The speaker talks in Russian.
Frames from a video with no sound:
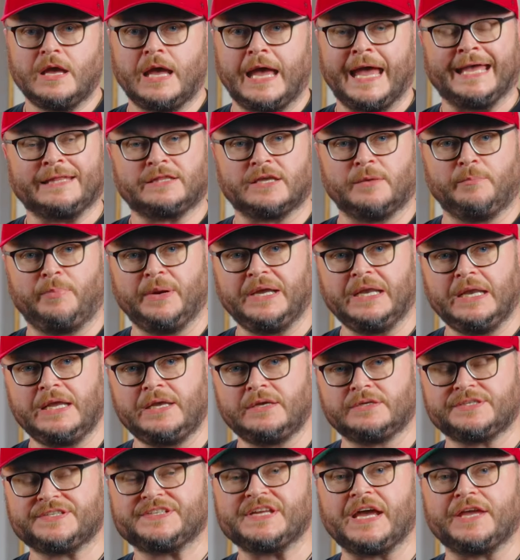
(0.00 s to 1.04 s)
Это
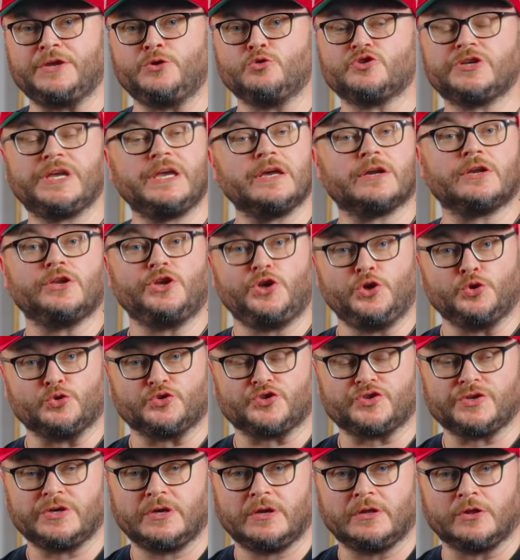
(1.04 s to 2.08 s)
были «Союз Гир
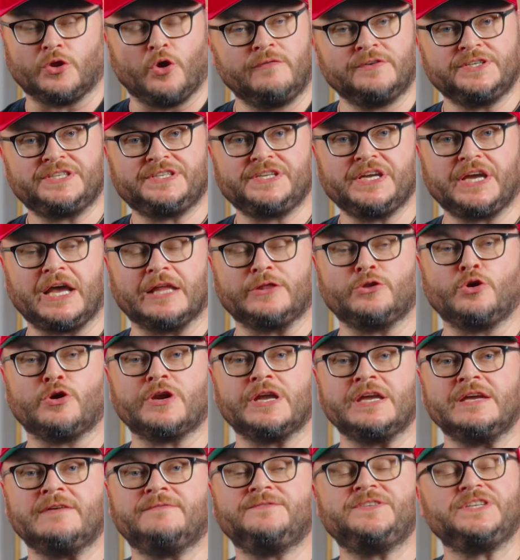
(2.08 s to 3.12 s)
Ньюс», новости
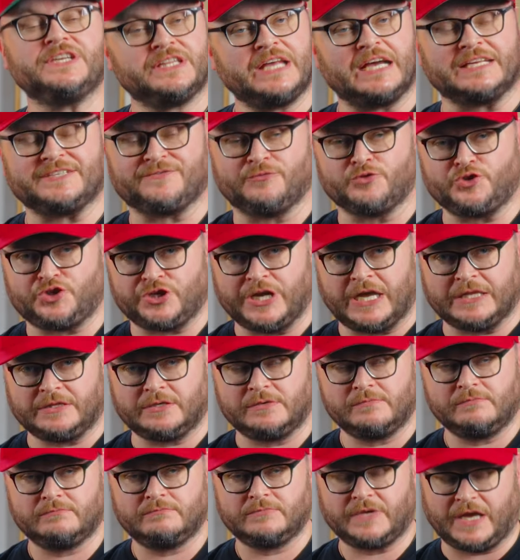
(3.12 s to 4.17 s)
которые всегда звучат
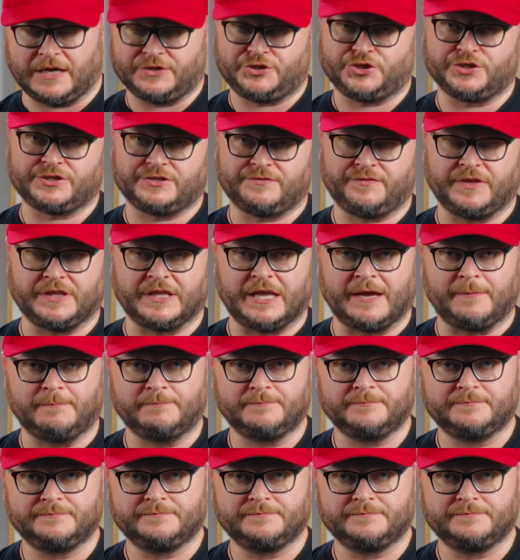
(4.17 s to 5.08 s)
качественно.